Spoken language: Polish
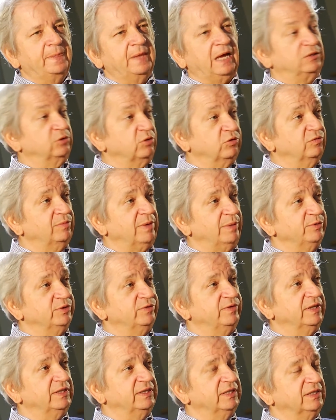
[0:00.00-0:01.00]
Aktorów mamy
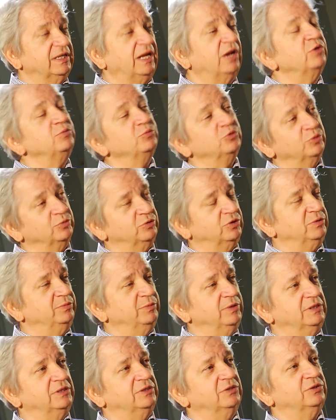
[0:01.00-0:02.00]
świetnych, no ale oni muszą coś
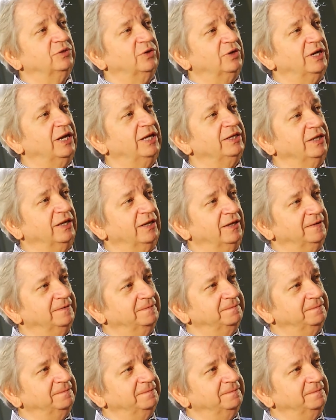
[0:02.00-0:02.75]
mieć, coś do grania.